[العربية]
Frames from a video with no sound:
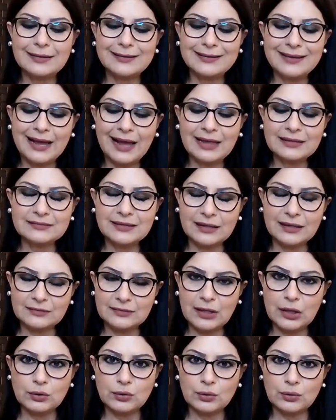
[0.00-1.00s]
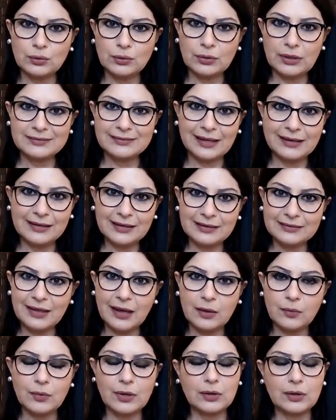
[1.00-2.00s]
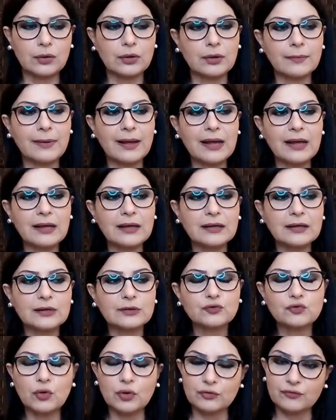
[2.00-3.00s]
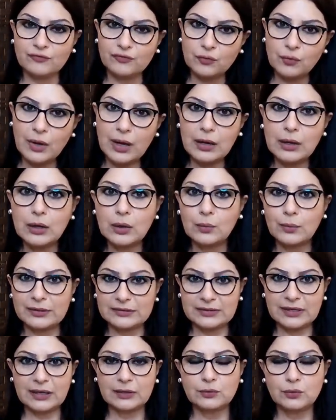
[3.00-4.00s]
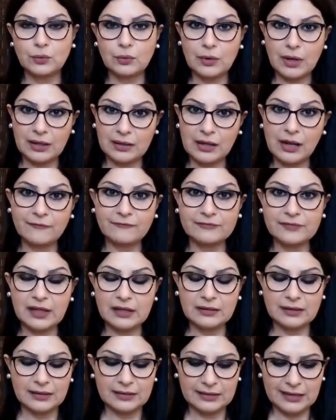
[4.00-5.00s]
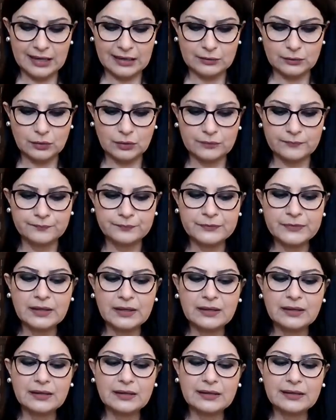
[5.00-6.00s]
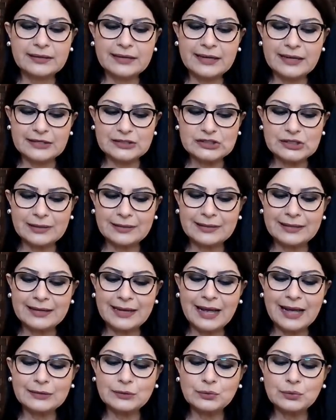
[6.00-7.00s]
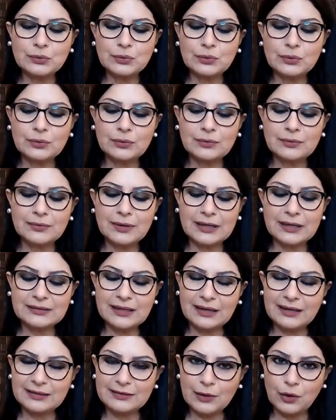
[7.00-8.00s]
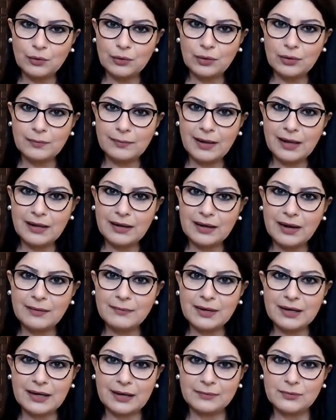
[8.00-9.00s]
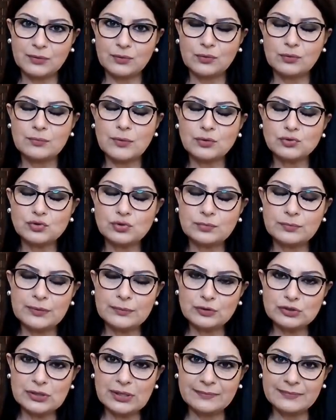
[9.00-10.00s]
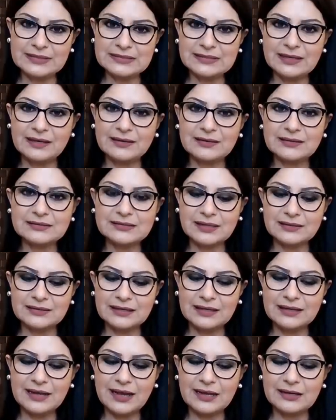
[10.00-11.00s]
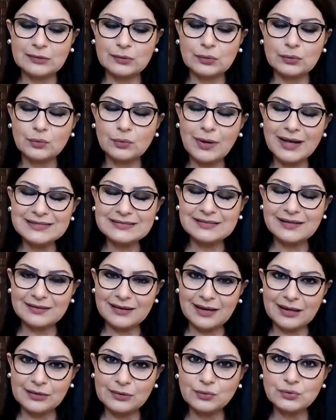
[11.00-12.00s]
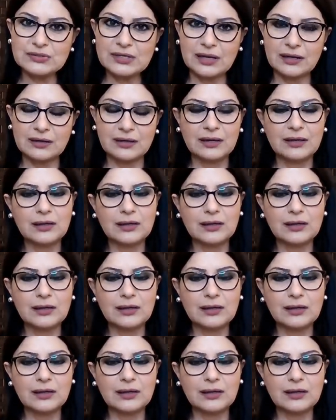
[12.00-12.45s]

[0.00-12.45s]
لحتى تقدروا الثلاثة والأربعة تقطفوها وتاخذوا الأفضل لكم ليش؟ لأنه الثلاثة والأربعة القمر رح بيكون موجود ببرج الميزان الصديق لإلكم وأصلا رح يوصل